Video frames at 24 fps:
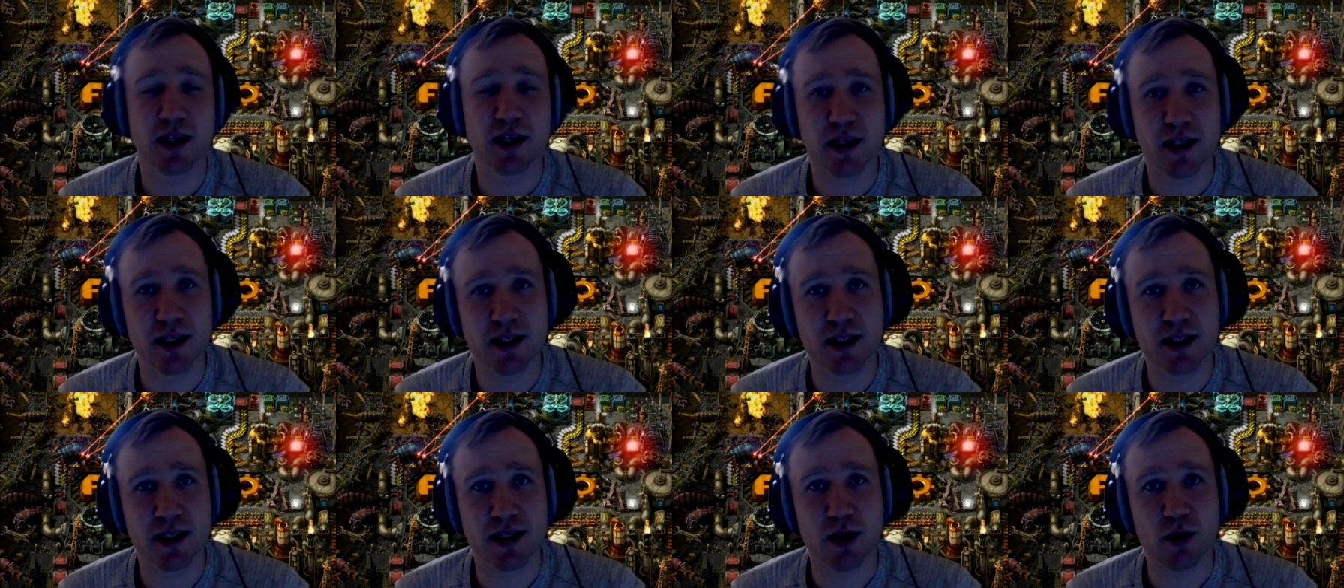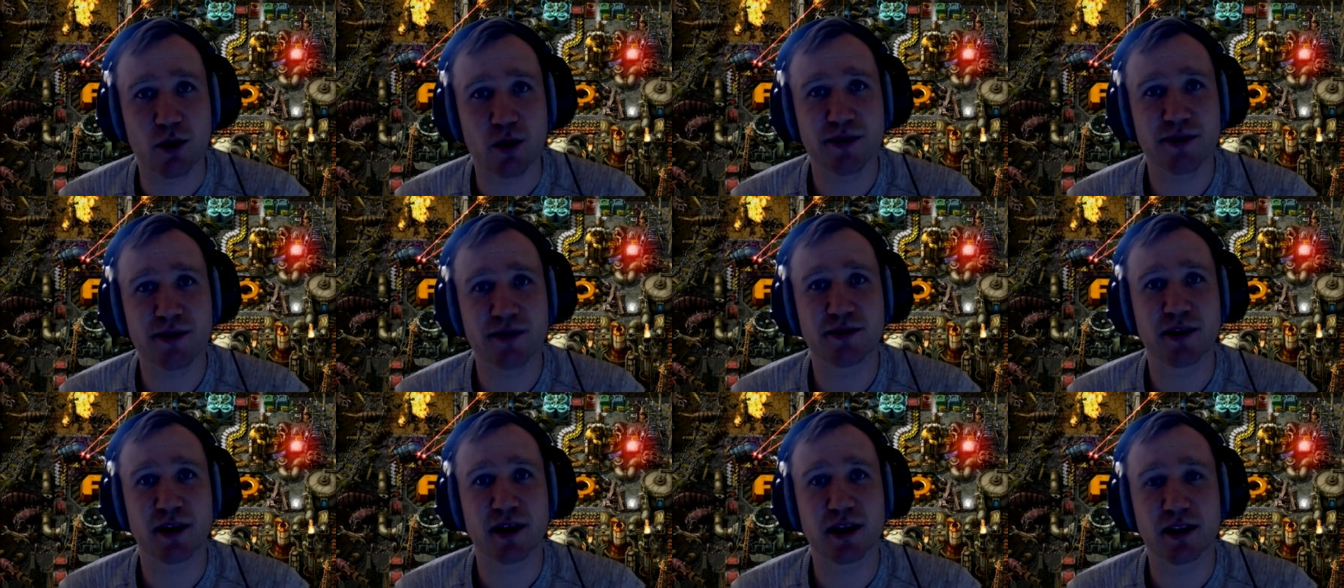ist es
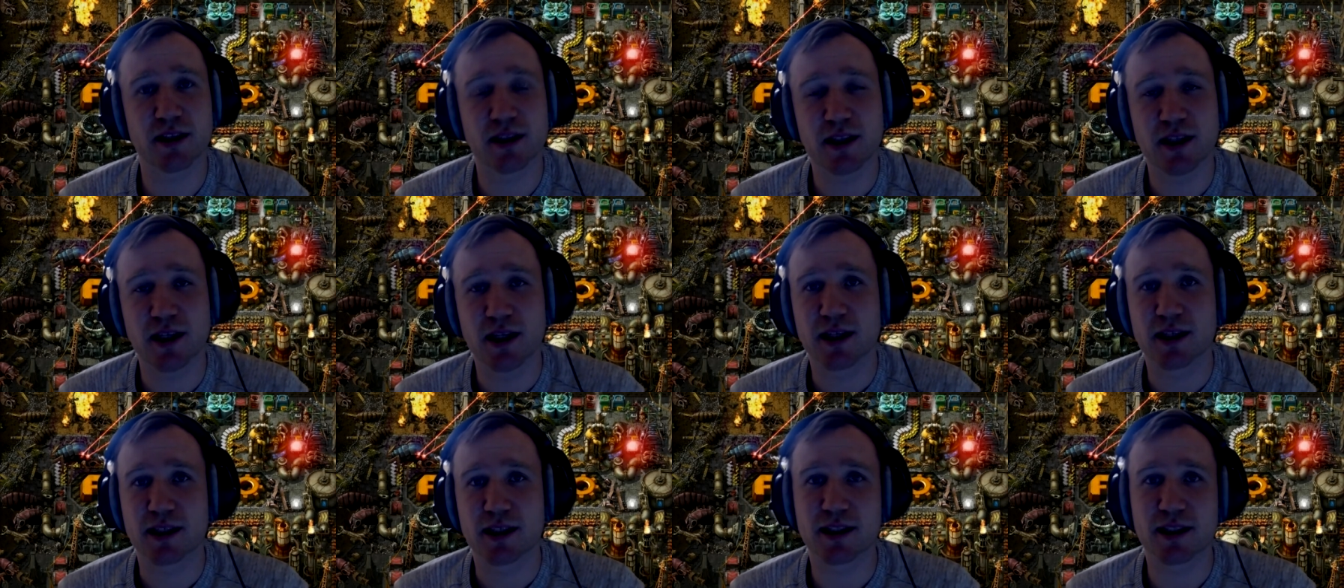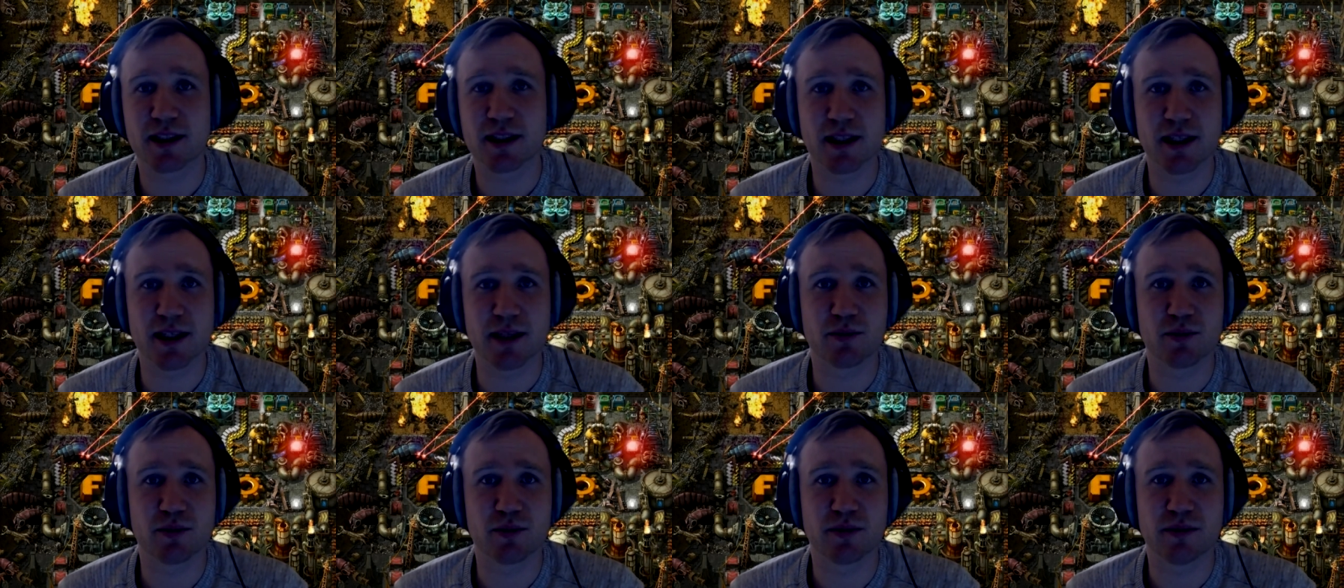aufgefallen, dass es
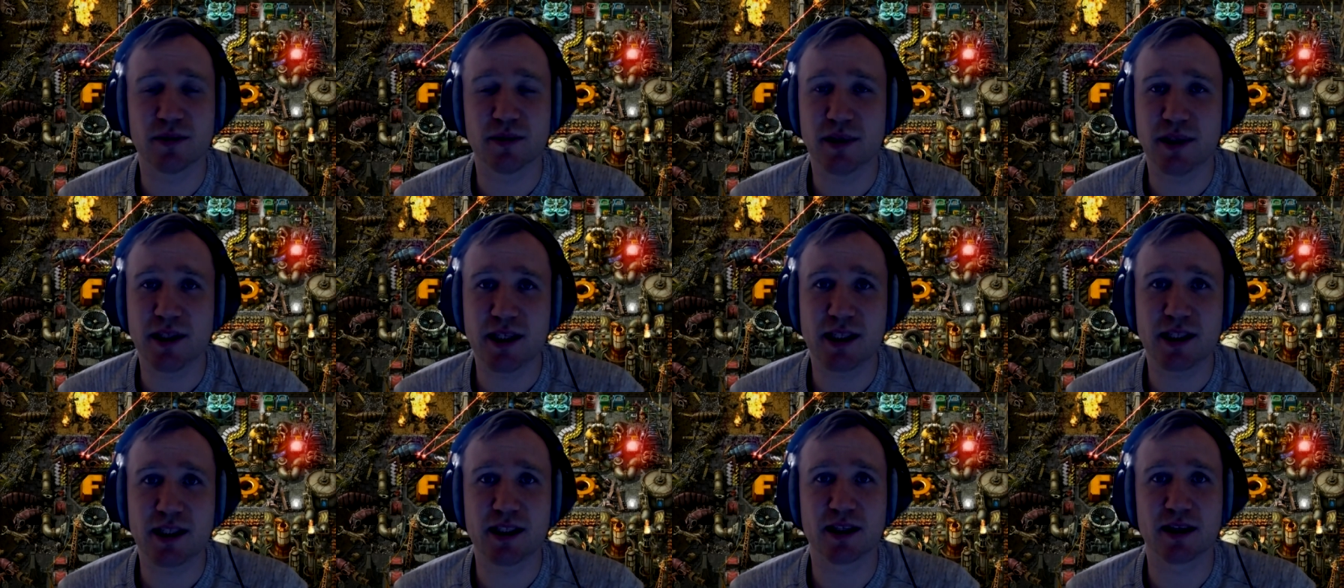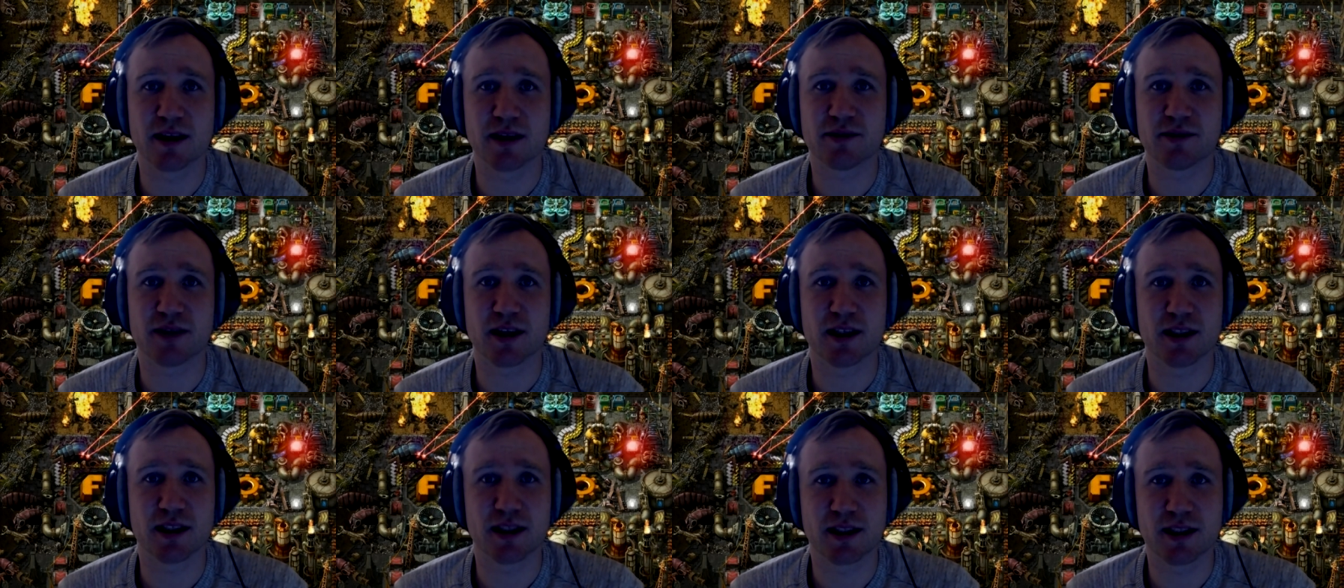eben nicht dieser
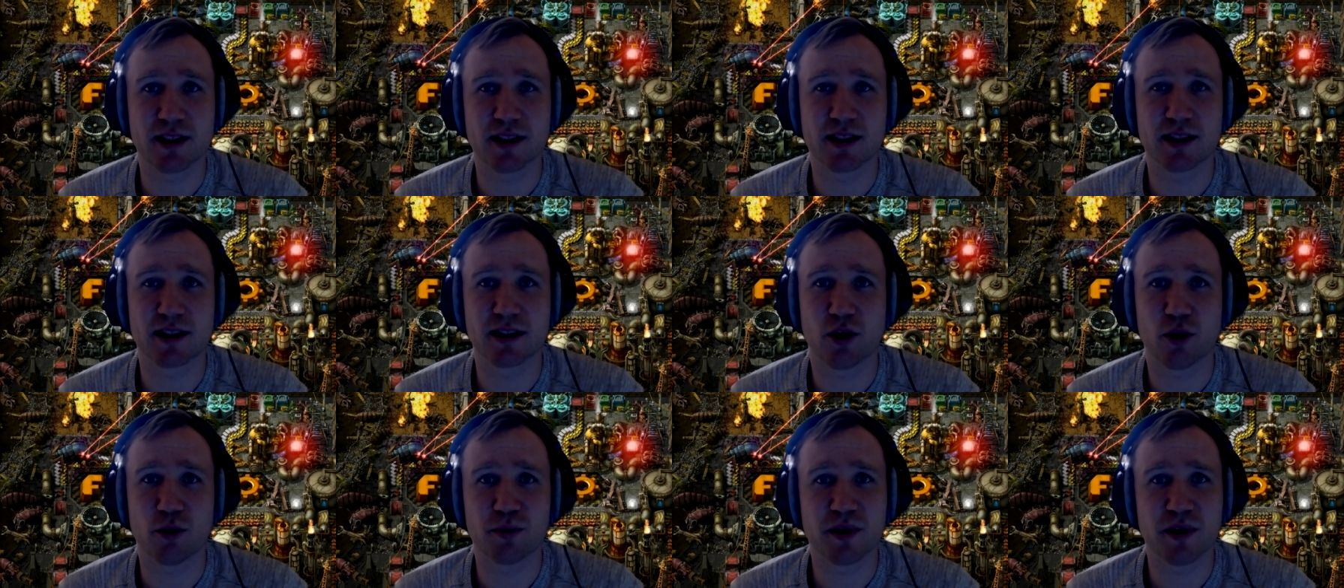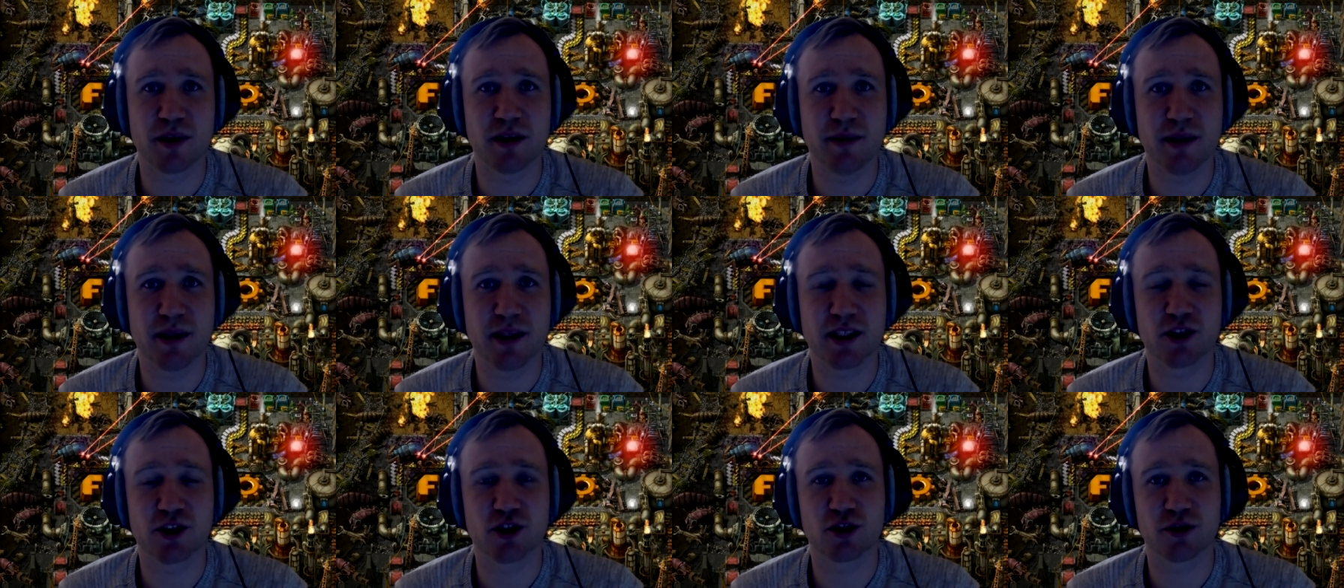Fall ist, dieses
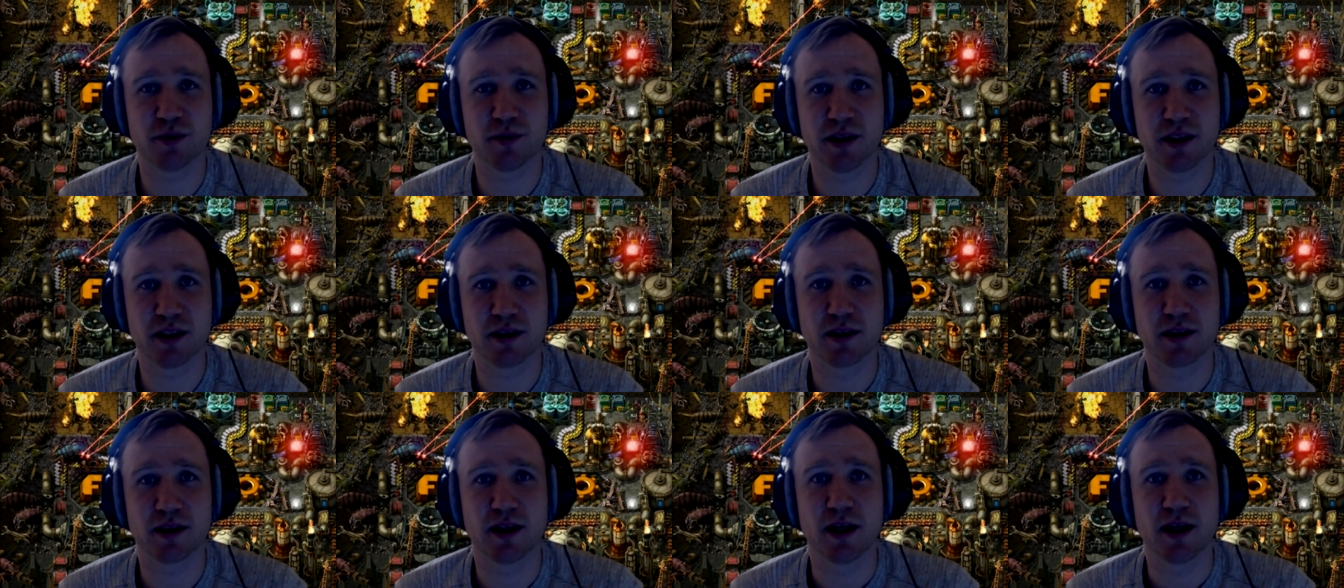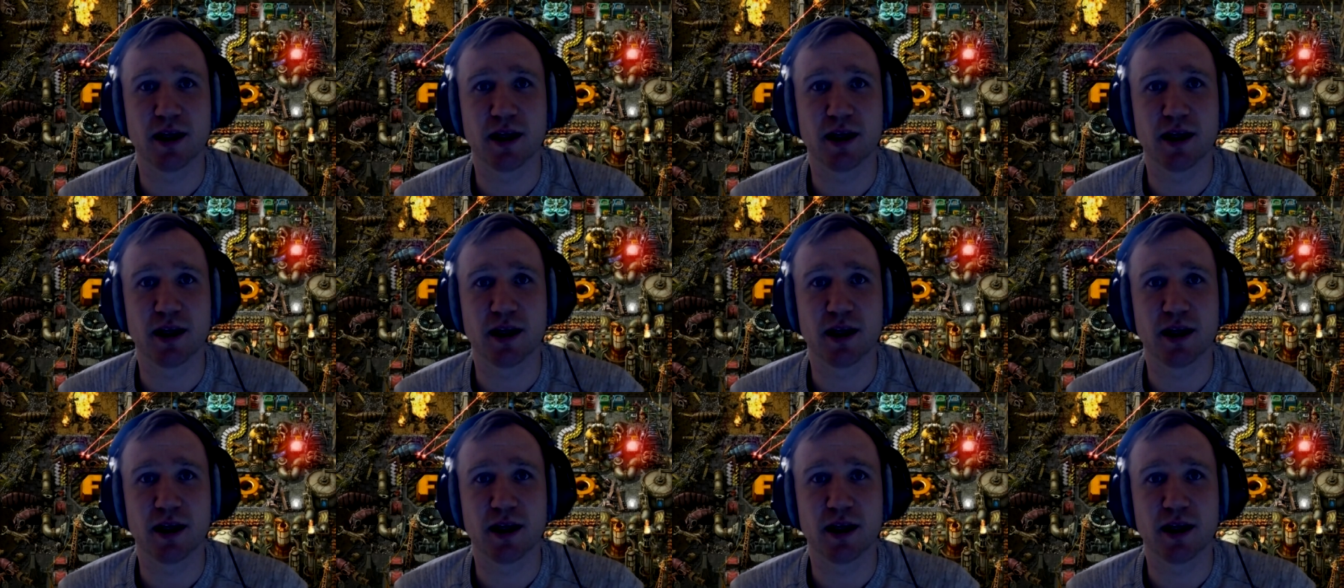optimierte Spiel.